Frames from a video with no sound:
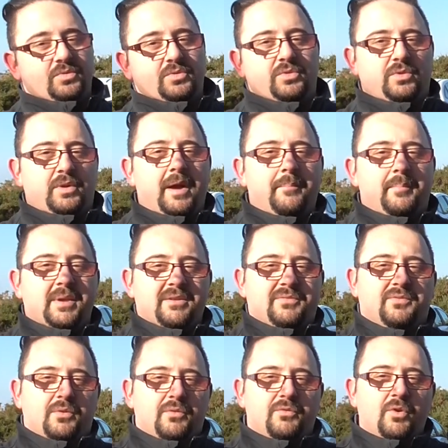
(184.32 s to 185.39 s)
donc un
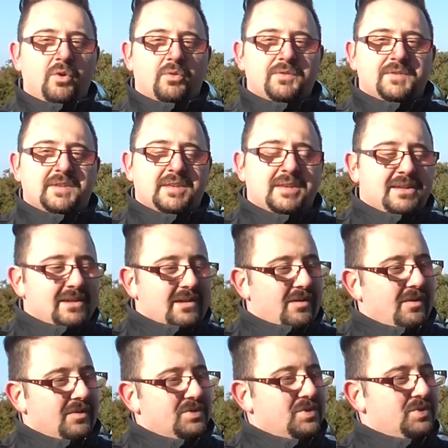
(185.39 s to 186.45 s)
PF volontiers
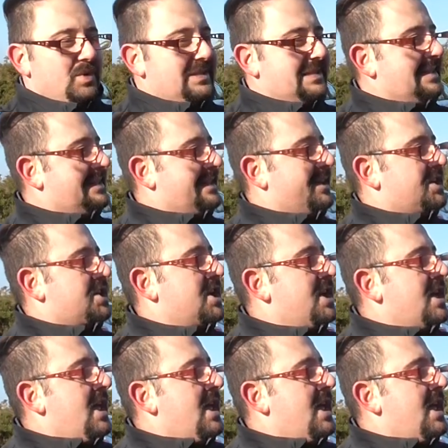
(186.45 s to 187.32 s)
sur cette cache.